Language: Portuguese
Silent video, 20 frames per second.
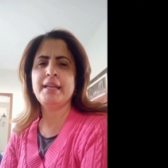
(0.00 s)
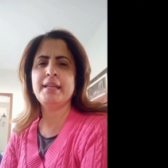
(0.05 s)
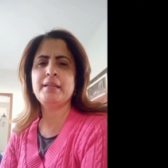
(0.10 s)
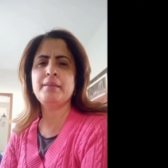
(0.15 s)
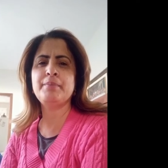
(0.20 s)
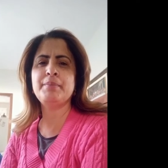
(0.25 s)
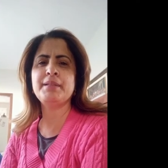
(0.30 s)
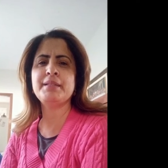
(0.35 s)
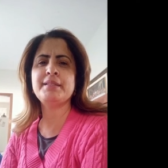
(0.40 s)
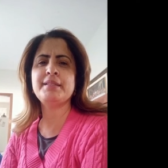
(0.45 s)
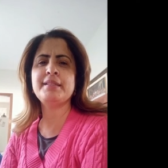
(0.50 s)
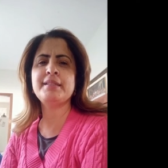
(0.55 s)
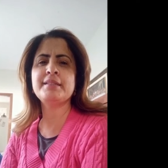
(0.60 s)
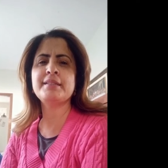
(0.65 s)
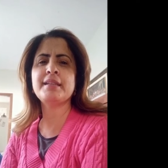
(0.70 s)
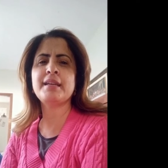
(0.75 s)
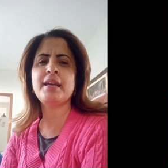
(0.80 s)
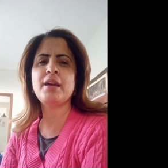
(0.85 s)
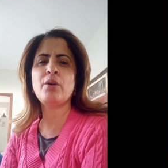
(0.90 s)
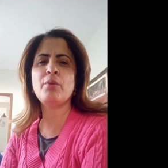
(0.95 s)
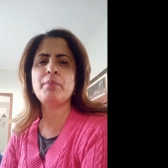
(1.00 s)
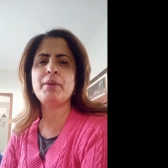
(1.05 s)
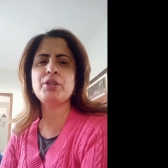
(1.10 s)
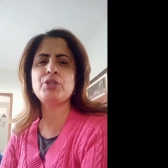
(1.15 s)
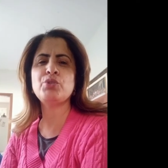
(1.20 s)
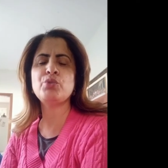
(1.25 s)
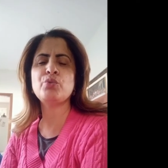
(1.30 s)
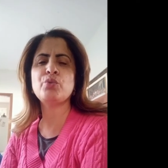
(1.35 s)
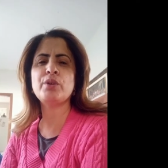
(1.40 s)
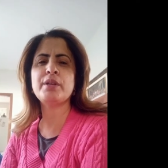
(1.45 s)
Ele precisa
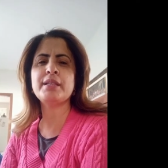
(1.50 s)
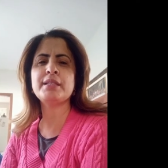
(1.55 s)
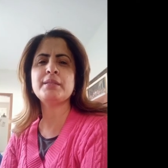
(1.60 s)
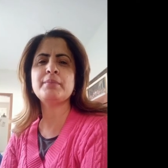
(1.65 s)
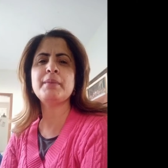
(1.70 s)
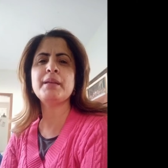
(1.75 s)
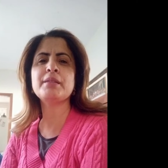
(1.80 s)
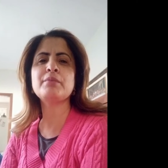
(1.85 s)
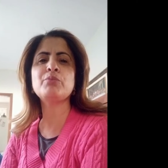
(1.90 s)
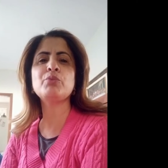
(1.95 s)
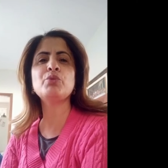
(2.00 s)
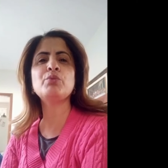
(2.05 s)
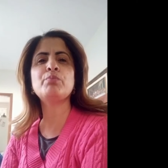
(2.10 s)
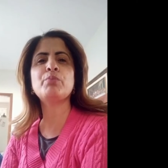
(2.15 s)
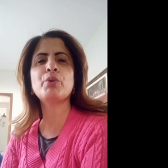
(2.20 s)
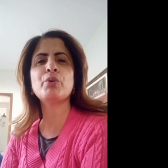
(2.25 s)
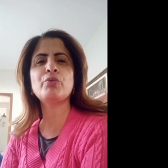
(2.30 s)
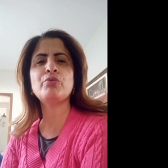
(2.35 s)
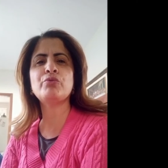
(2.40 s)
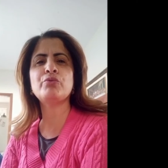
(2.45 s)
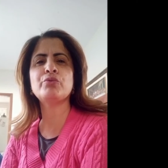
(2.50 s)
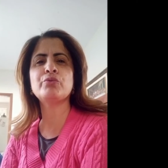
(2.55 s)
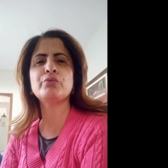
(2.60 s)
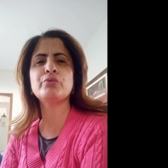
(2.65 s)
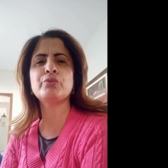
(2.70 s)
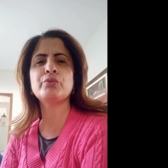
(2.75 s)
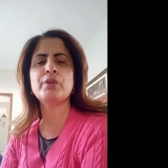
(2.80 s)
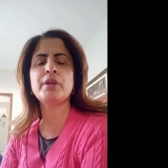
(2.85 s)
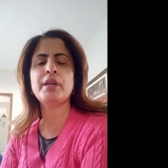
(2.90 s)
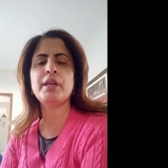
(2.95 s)
realmente um conhecimento muito
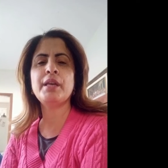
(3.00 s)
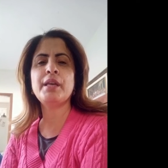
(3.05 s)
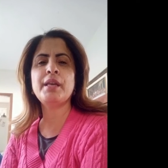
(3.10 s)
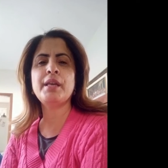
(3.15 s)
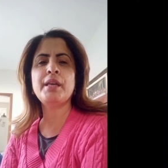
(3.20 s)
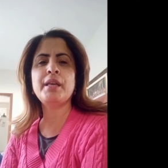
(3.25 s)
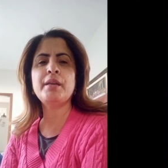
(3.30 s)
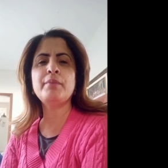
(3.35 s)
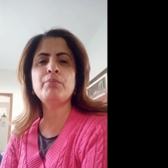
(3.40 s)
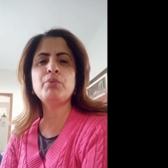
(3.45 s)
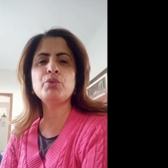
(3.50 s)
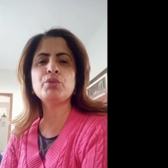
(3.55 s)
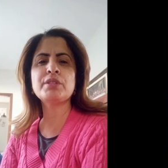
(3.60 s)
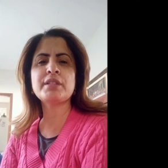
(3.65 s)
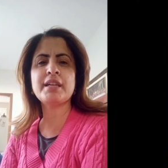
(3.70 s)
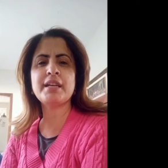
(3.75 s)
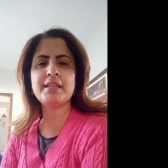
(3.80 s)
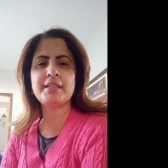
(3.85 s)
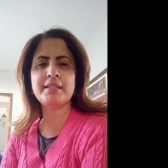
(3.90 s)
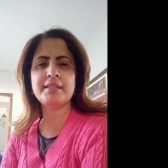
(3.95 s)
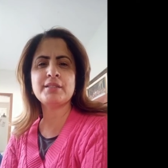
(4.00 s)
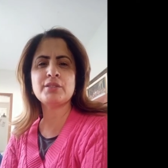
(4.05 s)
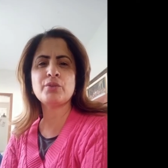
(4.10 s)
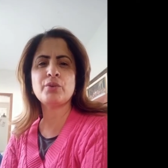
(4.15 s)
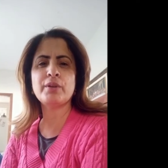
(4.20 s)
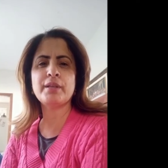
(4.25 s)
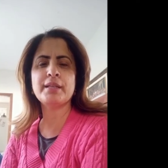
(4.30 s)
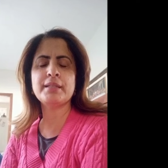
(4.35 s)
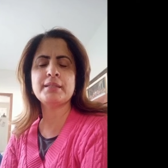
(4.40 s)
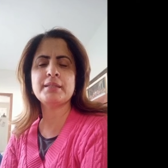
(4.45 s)
profundo. E buscando esse
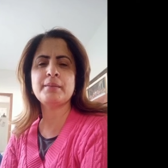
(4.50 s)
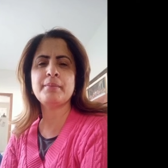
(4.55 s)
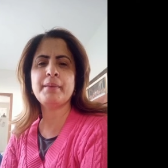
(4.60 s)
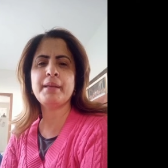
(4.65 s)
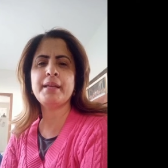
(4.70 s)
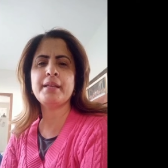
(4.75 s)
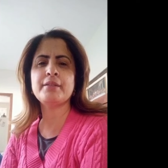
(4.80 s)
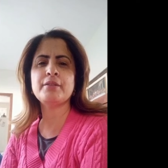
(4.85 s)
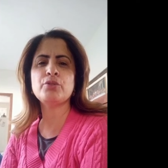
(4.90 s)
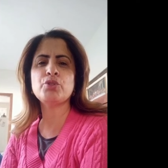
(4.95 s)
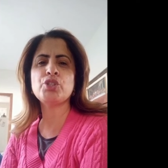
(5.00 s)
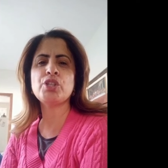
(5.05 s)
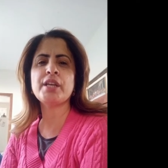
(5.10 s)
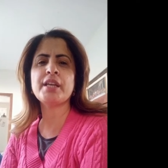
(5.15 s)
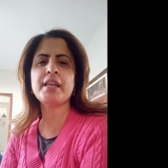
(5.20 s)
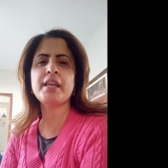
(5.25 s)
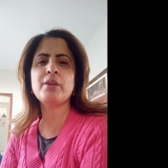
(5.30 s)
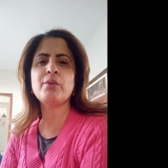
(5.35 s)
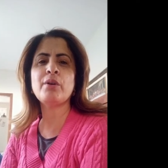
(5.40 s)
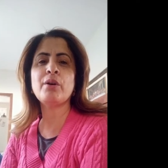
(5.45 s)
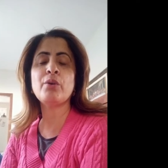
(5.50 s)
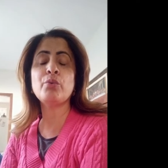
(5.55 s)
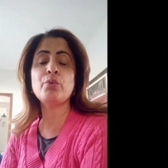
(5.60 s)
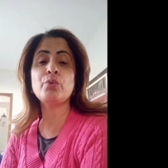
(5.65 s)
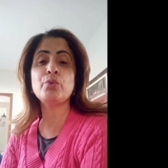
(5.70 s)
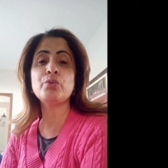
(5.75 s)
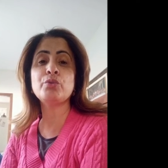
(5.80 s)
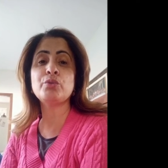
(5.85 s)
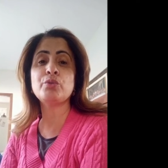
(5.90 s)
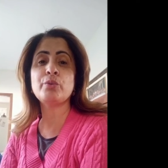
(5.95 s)
conhecimento, eu cheguei no
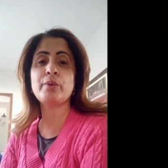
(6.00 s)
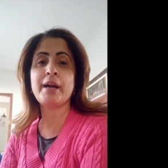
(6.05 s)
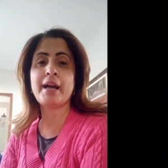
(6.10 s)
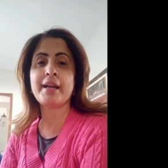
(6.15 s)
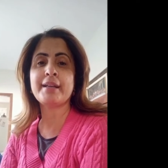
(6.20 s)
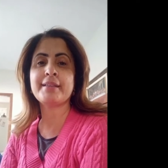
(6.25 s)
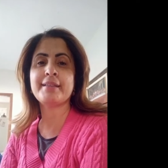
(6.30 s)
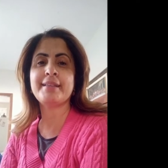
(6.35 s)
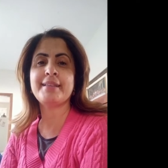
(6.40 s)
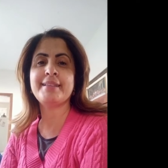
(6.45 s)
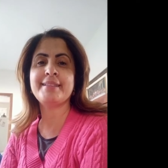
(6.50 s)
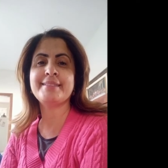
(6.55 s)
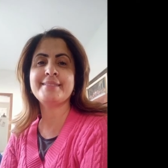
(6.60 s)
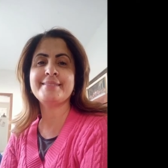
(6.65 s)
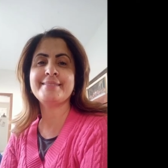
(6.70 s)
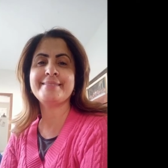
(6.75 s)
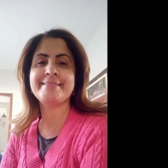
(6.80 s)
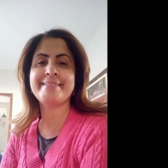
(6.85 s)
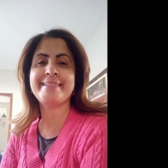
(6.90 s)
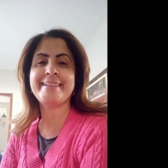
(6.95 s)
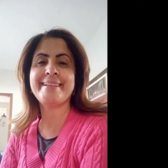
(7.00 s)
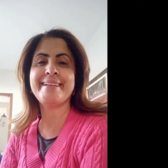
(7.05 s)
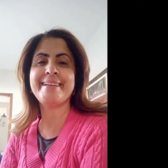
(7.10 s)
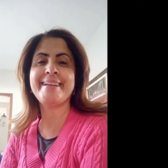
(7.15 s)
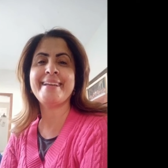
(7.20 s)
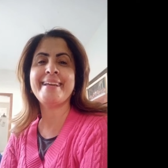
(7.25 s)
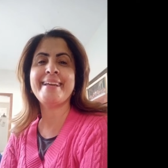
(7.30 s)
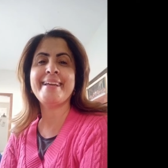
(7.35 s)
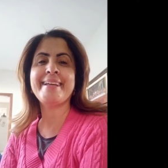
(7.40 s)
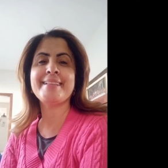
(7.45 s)
Augusto Ack. Né?
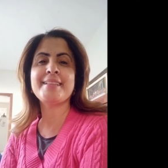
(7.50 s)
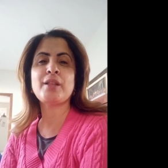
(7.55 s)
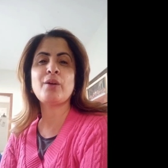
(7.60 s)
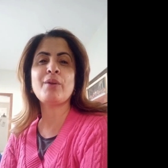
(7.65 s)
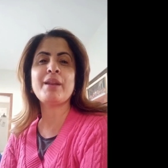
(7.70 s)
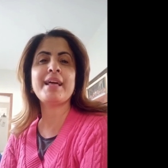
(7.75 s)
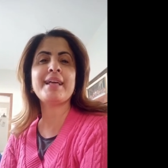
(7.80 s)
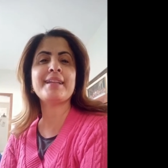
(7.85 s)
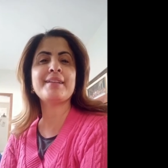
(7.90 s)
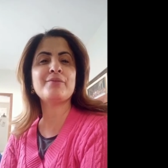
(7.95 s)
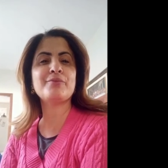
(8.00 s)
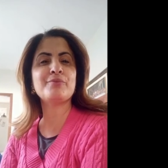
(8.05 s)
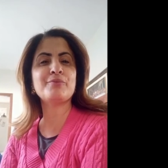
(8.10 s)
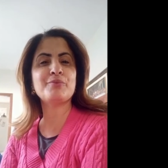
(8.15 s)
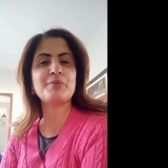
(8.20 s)
Então, lá na,